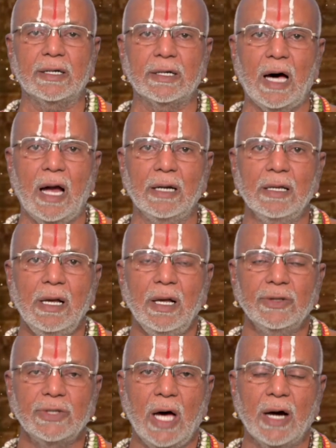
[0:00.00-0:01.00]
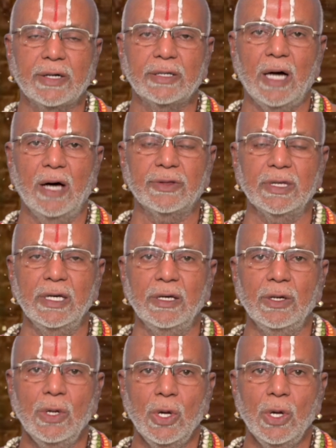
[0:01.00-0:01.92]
கேட்டால் சாட்சாத்து